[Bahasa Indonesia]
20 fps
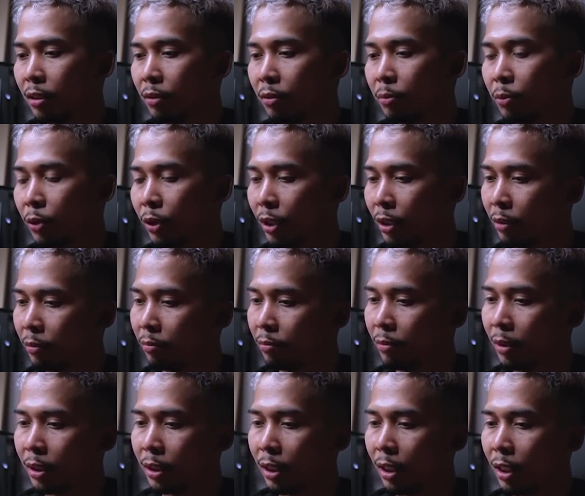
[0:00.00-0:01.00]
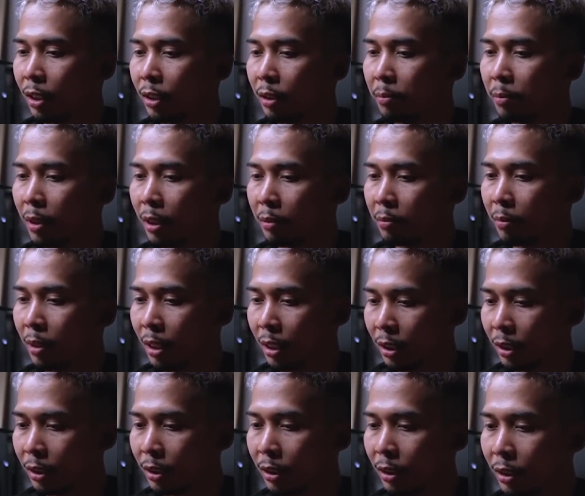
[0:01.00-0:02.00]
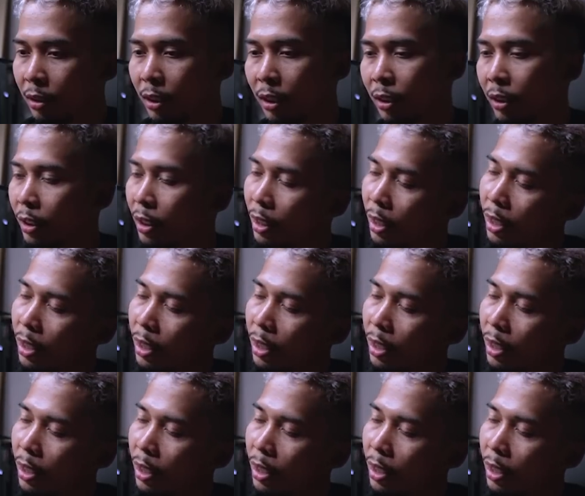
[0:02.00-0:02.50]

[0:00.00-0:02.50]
mungkin masalahnya berat banget yang dia